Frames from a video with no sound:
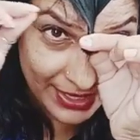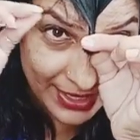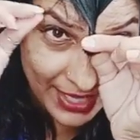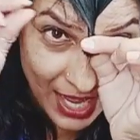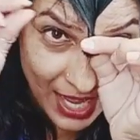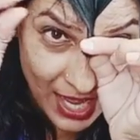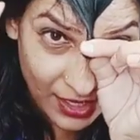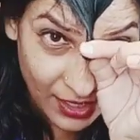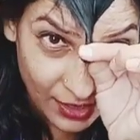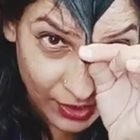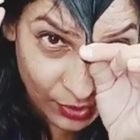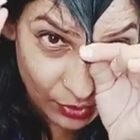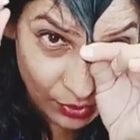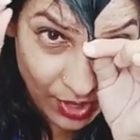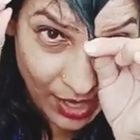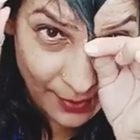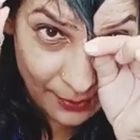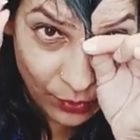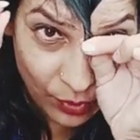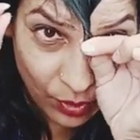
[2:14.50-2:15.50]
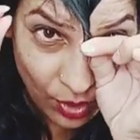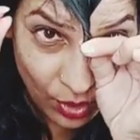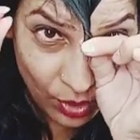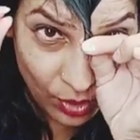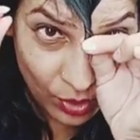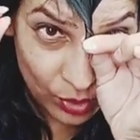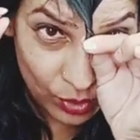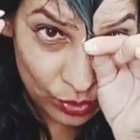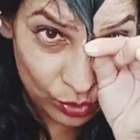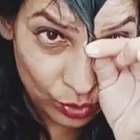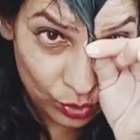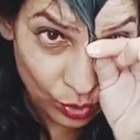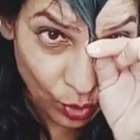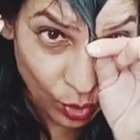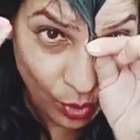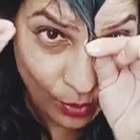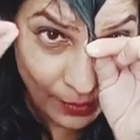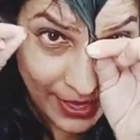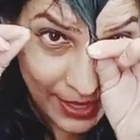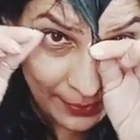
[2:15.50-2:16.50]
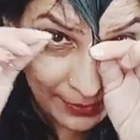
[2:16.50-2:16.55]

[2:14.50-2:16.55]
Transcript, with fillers: क्या कर रही हूँ आपको दो बार